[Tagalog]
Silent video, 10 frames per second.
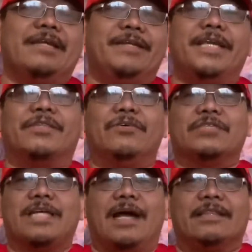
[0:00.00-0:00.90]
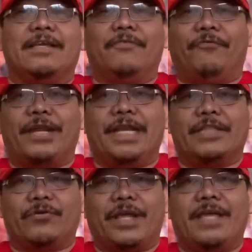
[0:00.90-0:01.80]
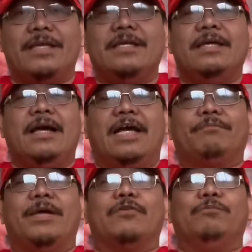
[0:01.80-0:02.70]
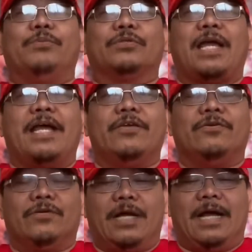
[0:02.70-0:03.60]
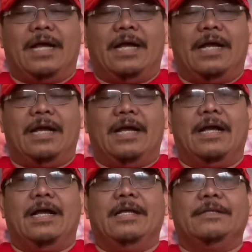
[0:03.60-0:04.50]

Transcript: dito sa ating Freely Liture at mayroon po tayong uh,